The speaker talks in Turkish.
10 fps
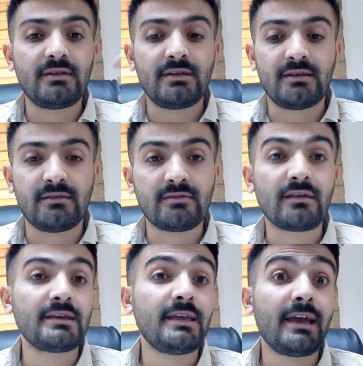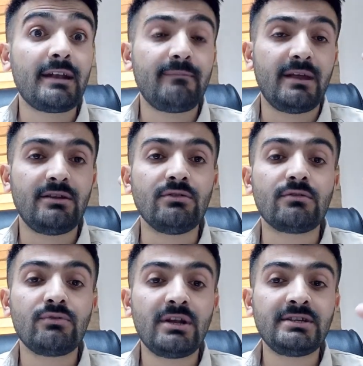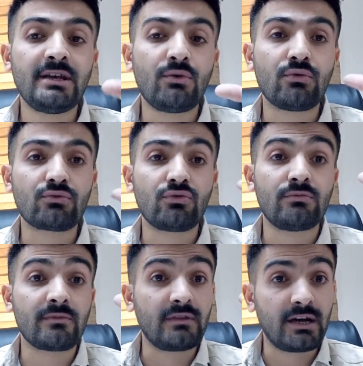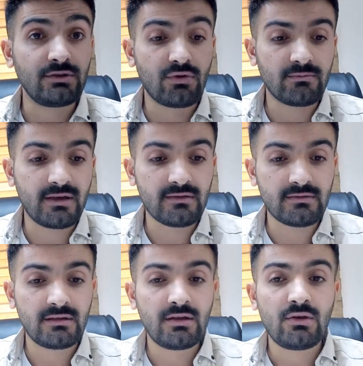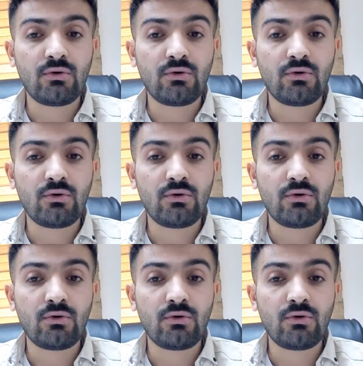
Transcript: e, zayi etmediğiniz sürece o tohum zayi olmaz.